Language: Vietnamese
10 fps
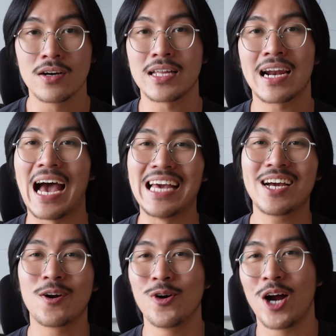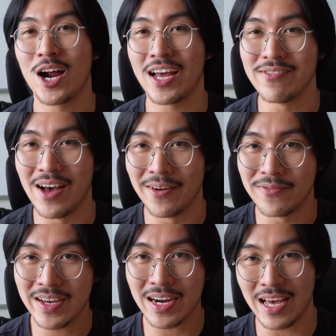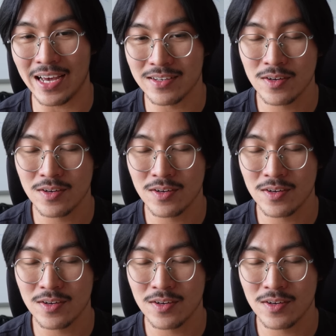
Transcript: người ta đẩy cái rủi ro này về phía khách hàng.